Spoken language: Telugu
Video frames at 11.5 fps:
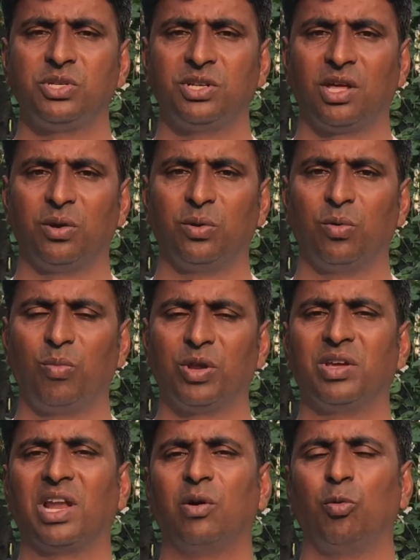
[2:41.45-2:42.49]
విషయాలను
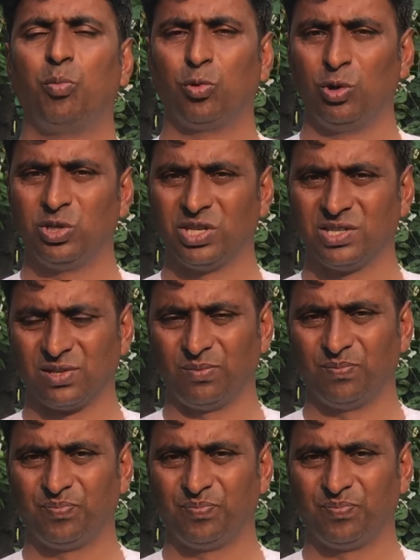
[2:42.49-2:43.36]
మనం ఎలా ఒప్పుకోలు చేసాం